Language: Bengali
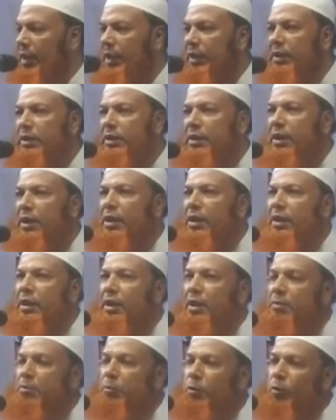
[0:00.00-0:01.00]
আজকের
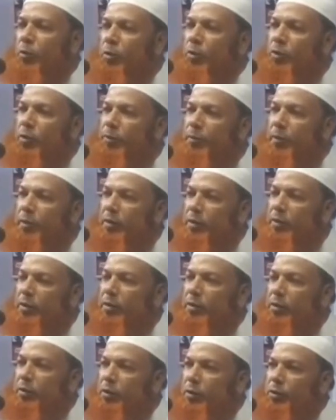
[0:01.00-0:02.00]
এই মুহূর্ত
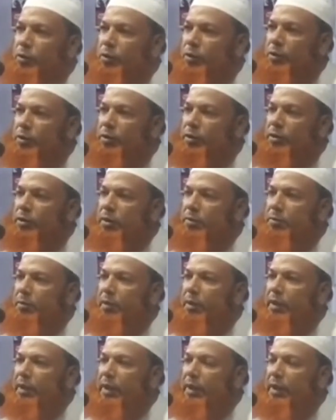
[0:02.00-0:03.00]
পর্যন্ত সুস্থ
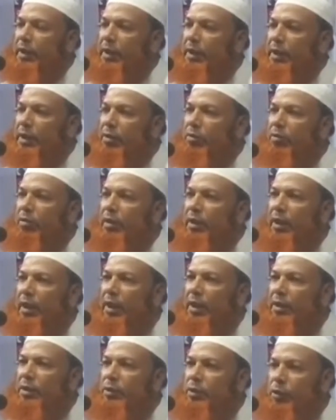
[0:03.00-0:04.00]
সবল রেখে
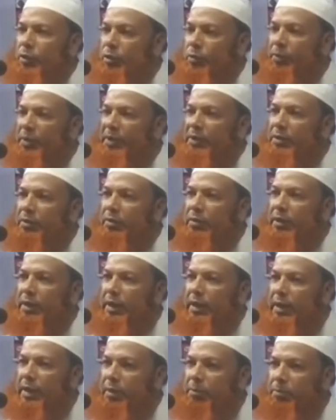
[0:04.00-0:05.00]
দুনিয়ার শত
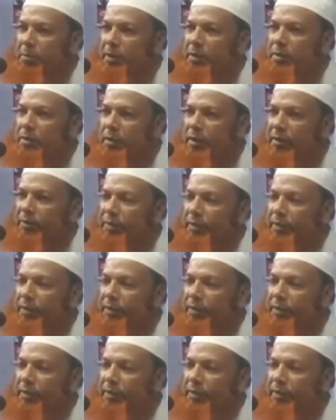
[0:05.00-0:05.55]
ব্যস্ততাকে পিছনে